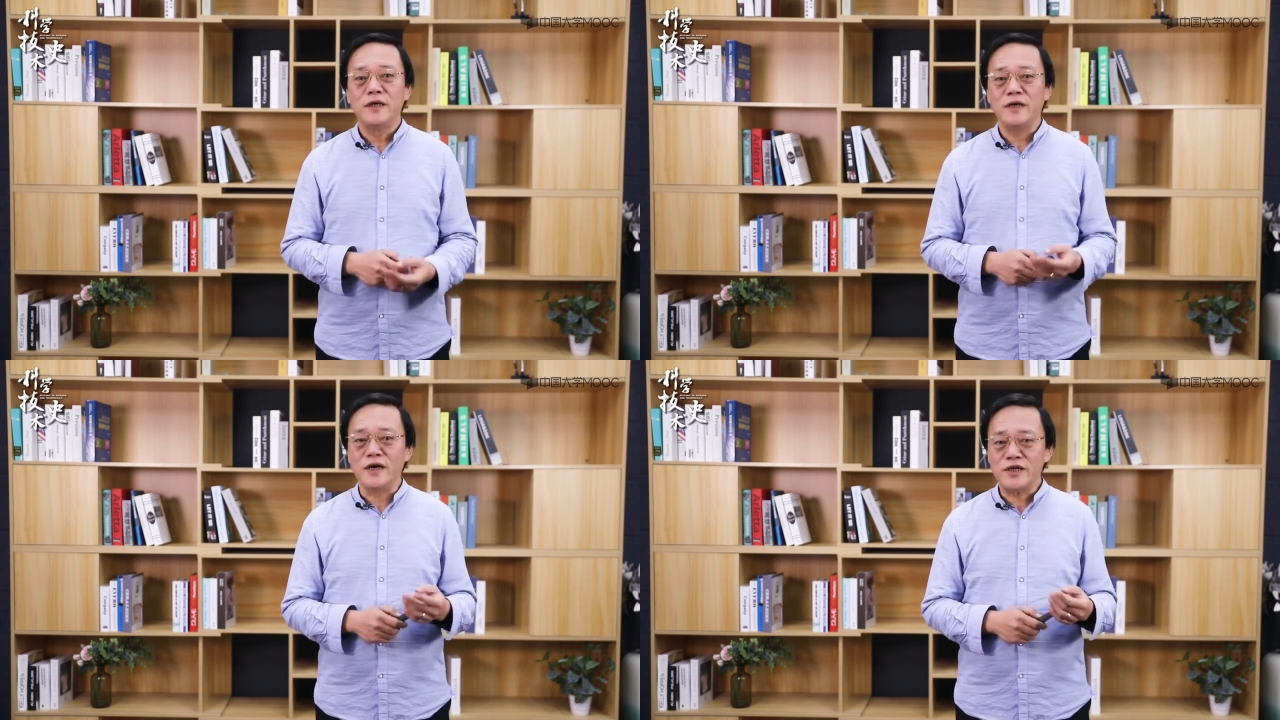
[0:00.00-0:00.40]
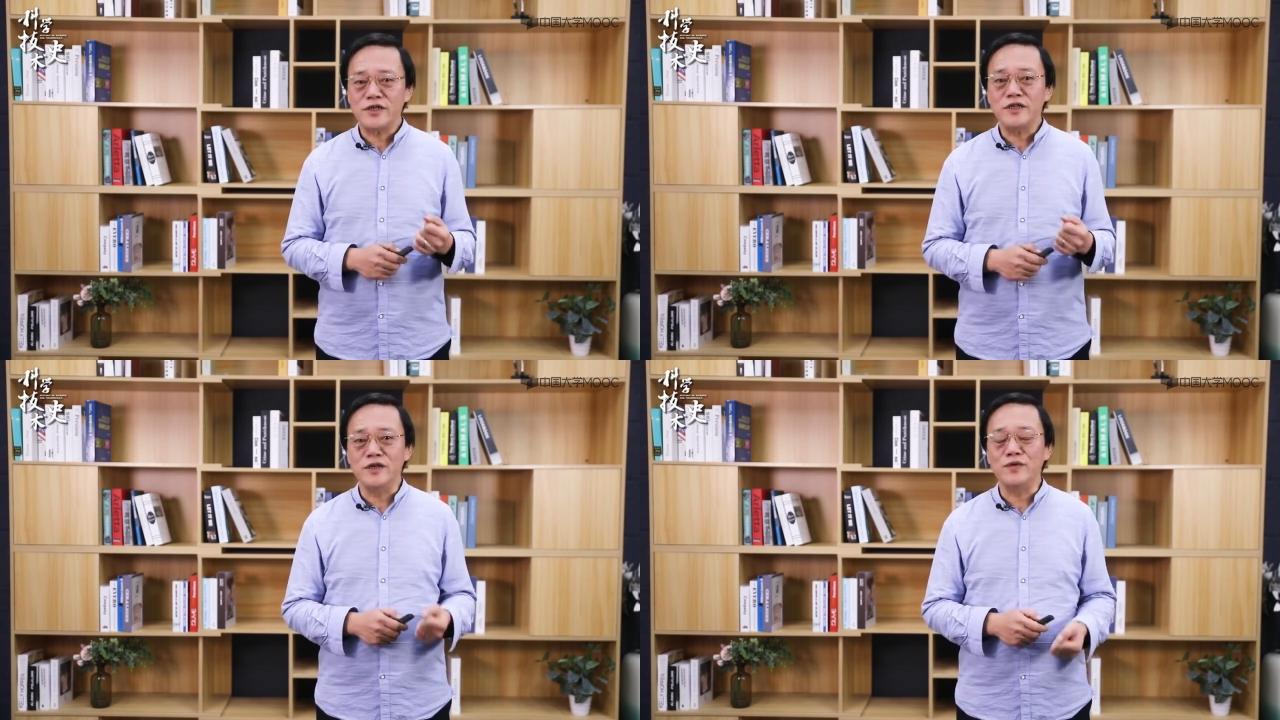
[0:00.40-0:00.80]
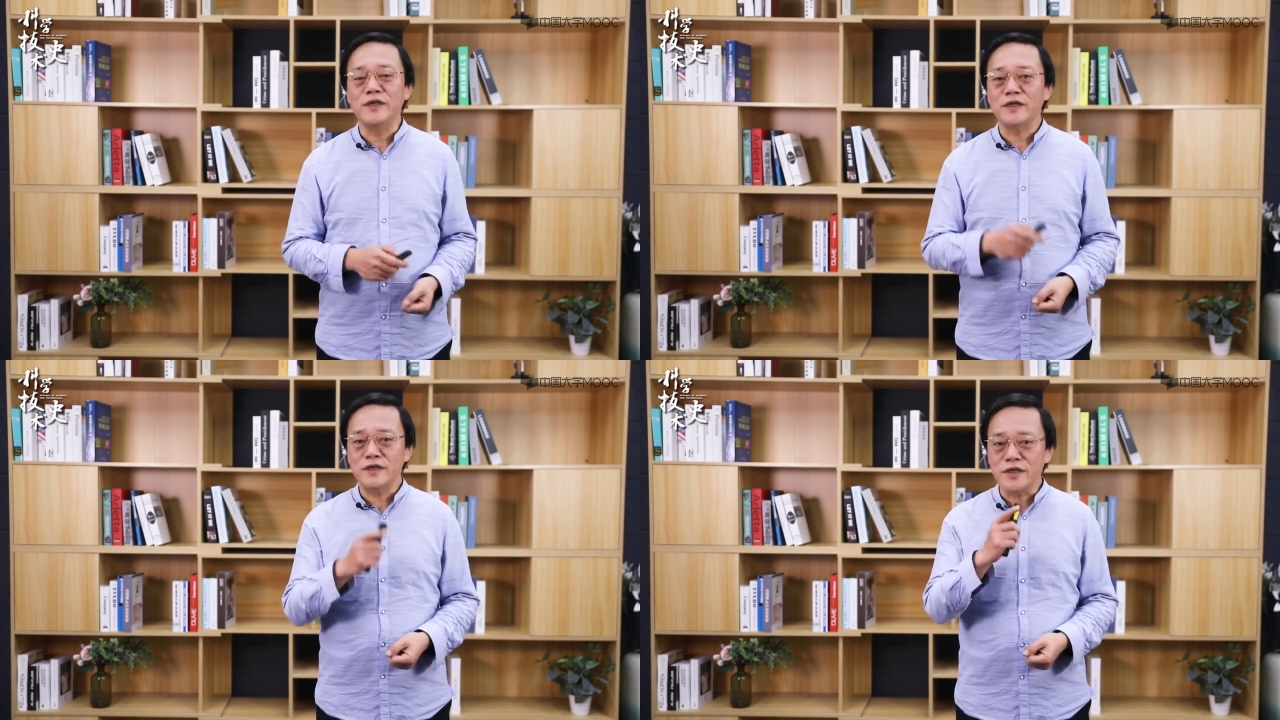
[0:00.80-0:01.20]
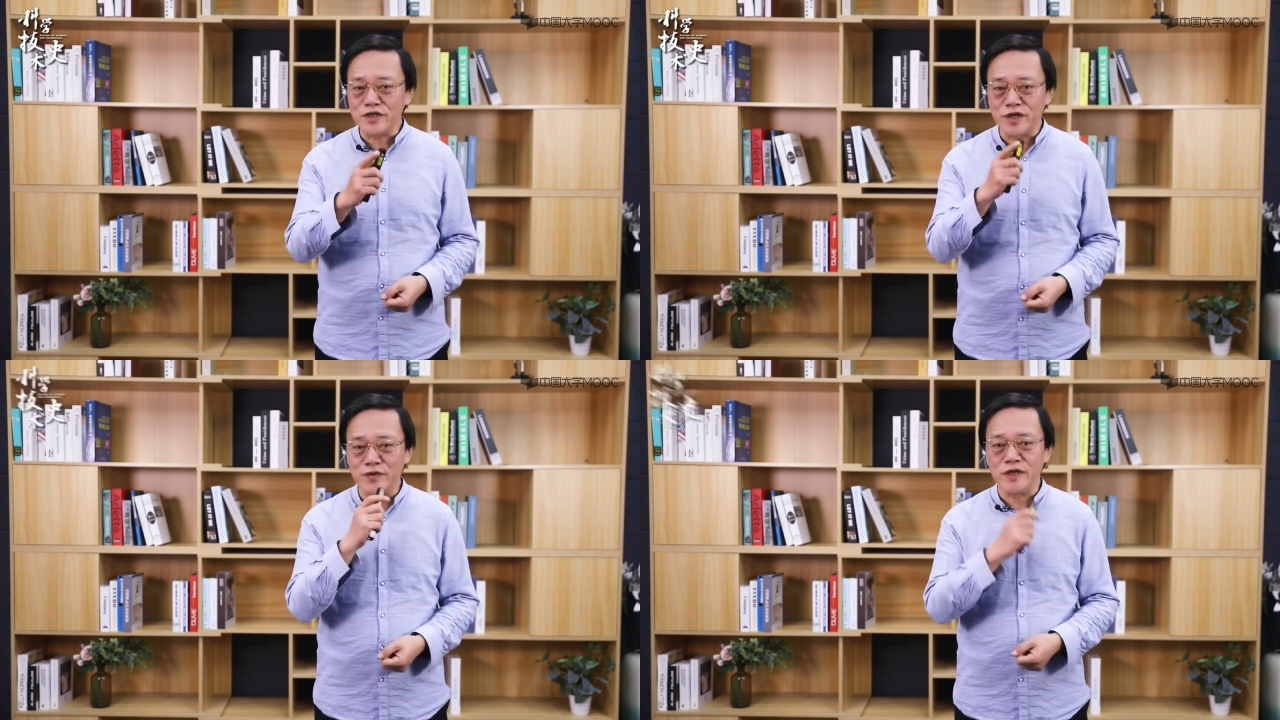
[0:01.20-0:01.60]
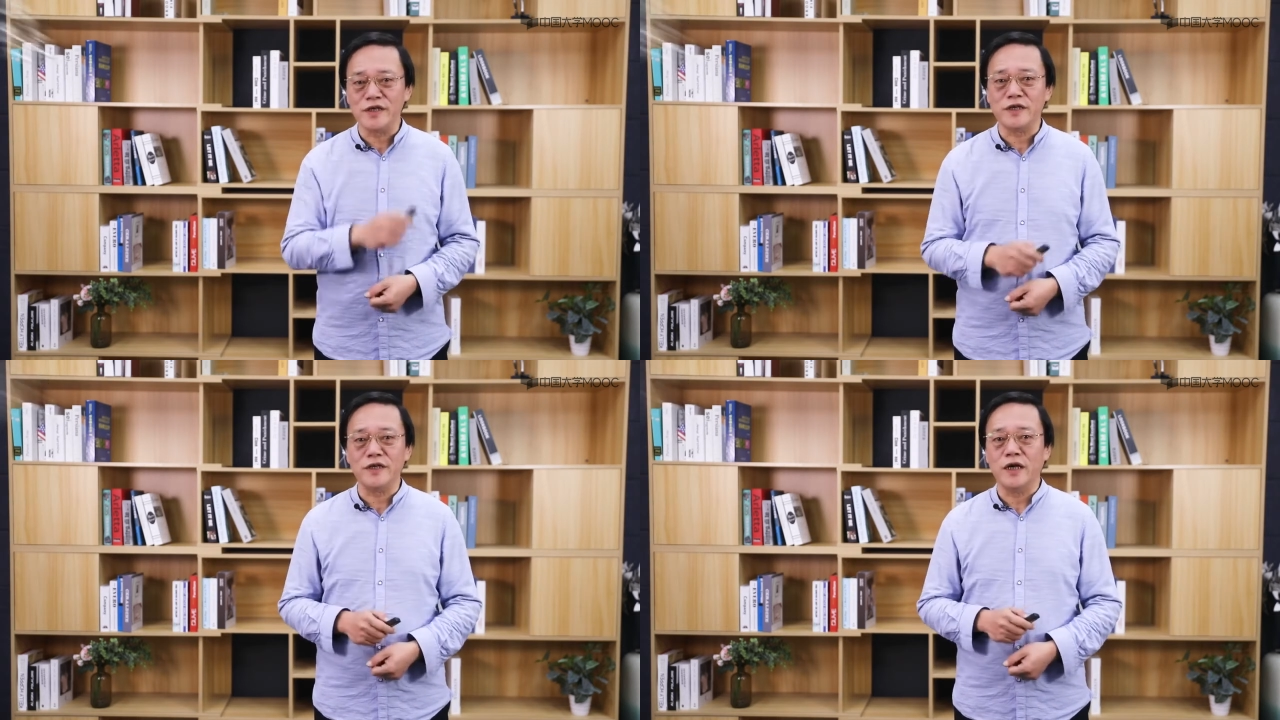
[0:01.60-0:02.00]
两个新理论各解决了
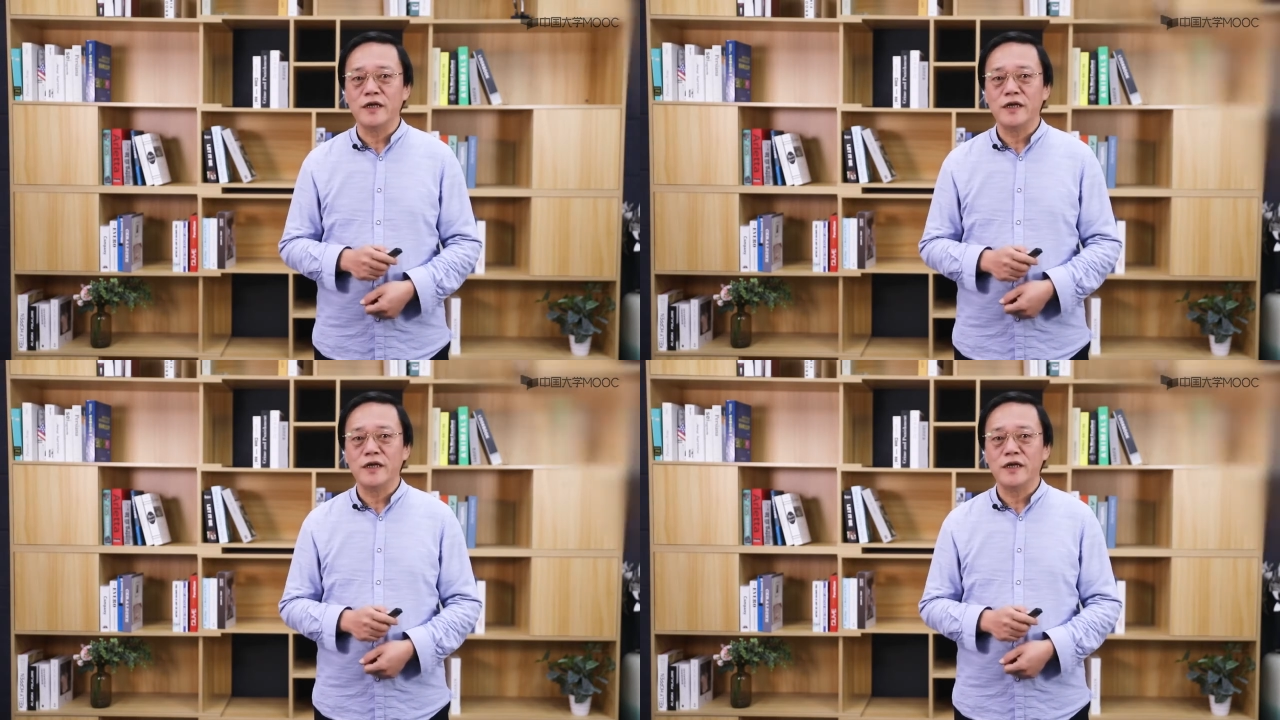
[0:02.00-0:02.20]
一个